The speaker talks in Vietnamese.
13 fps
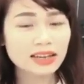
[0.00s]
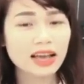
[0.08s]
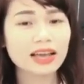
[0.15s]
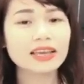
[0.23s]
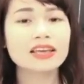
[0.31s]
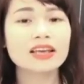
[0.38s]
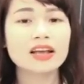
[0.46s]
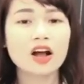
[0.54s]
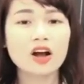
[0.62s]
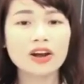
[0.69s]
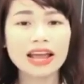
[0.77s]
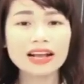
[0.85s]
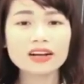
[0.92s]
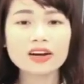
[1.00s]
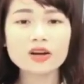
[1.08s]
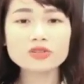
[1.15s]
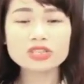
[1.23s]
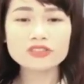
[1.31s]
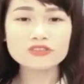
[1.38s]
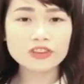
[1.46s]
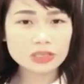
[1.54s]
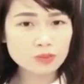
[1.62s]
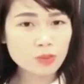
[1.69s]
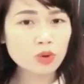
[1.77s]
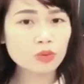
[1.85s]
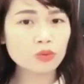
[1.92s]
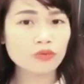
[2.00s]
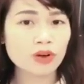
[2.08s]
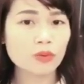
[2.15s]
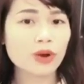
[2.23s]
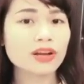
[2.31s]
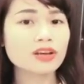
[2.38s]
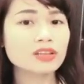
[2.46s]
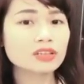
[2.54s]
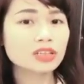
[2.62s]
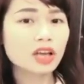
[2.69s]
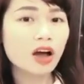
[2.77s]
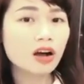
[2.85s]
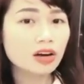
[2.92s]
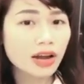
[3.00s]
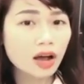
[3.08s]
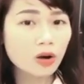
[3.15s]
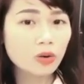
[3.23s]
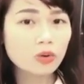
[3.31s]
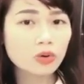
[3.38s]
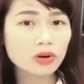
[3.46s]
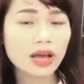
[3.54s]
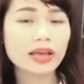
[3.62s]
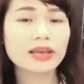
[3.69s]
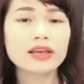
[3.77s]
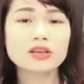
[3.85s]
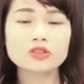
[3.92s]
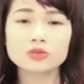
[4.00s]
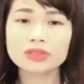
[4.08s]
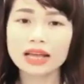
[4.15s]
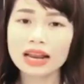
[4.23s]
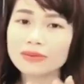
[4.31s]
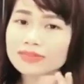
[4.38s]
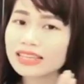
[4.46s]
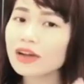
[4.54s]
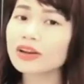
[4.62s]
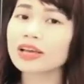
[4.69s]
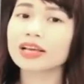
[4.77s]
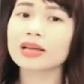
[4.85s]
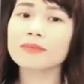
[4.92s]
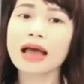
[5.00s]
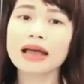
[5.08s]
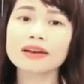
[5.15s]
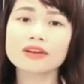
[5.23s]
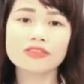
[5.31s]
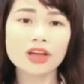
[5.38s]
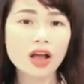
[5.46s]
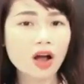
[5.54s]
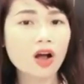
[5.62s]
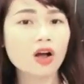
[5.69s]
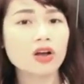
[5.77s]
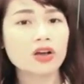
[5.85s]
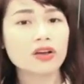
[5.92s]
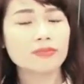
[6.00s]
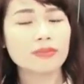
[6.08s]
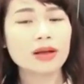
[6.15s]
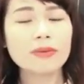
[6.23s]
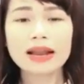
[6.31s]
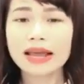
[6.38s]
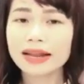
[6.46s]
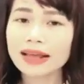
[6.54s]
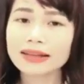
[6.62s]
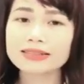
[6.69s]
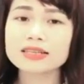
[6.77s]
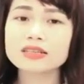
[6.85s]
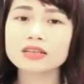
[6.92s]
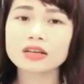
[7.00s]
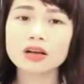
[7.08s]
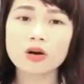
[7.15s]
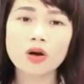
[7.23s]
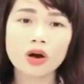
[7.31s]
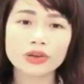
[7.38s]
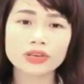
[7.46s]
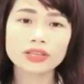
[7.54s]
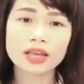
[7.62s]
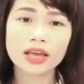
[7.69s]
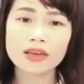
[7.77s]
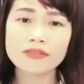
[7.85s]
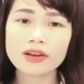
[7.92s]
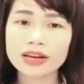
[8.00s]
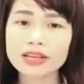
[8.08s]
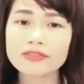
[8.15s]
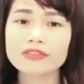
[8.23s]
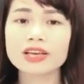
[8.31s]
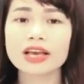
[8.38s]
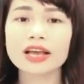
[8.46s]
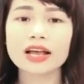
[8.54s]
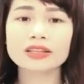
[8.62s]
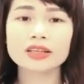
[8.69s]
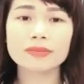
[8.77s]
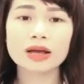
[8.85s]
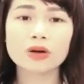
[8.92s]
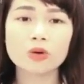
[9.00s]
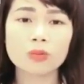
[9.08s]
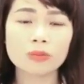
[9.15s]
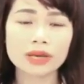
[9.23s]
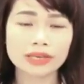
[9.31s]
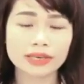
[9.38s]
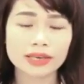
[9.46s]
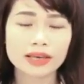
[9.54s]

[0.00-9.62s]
đấy họ đang ở đâu trên facebook và ngoài đời thực thì họ ở đâu đấy chúng ta làm sao để kết bạn được với họ các bạn hãy đặt ra những cái câu hỏi như thế và định vị khách hàng tiềm năng của mình